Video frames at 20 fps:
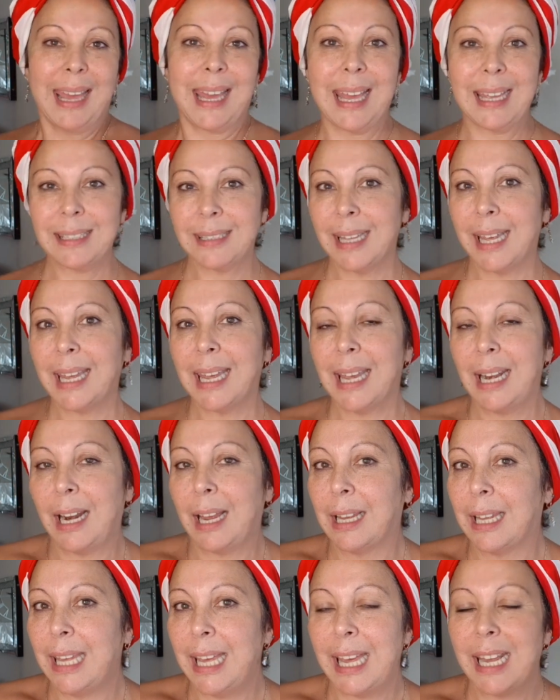que sé que
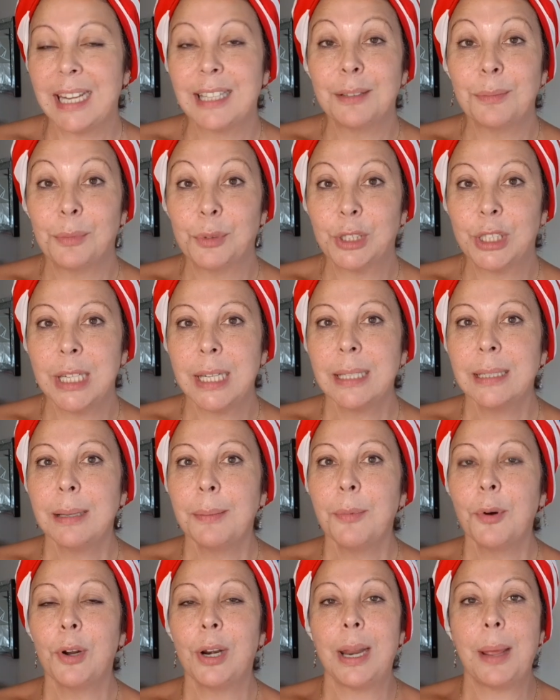la quieres
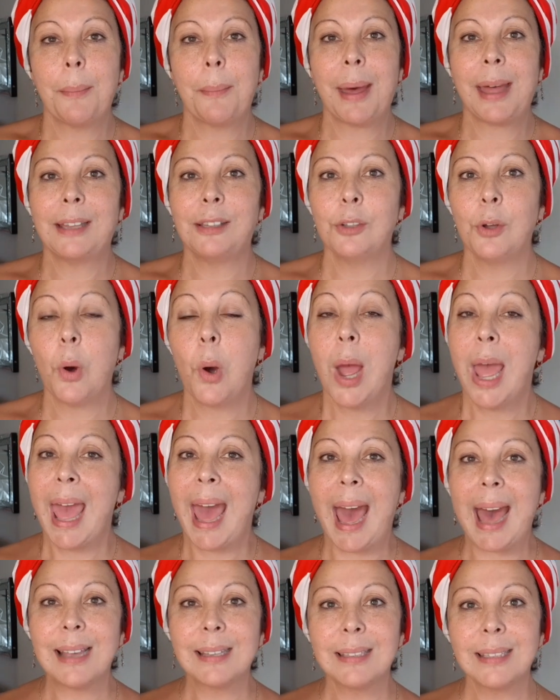muchísimo. Le mando
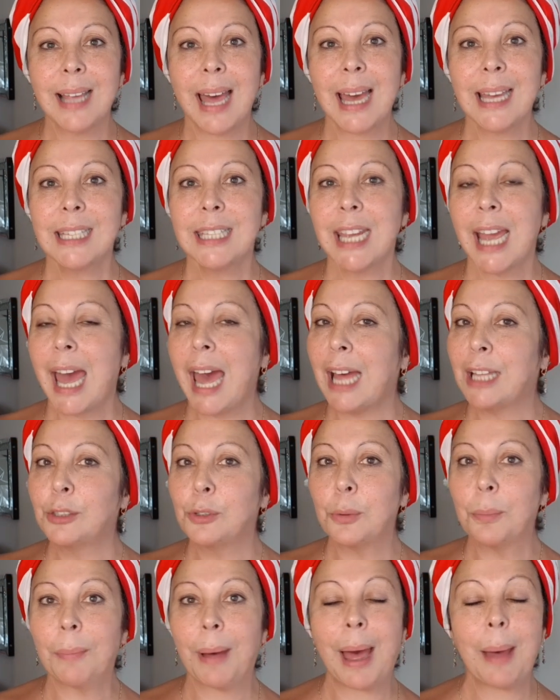a Sasha, a
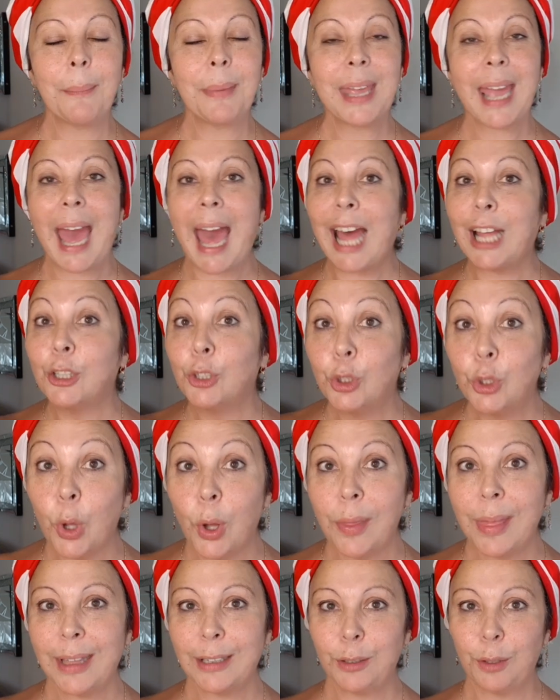tu mami, a
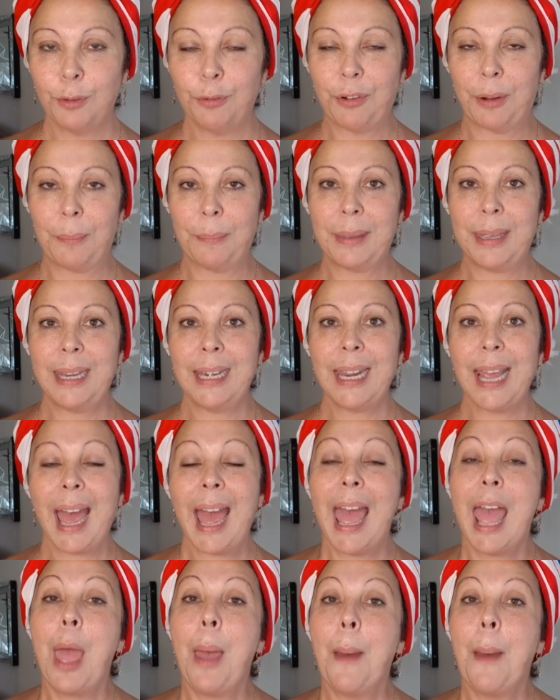toda tu familia.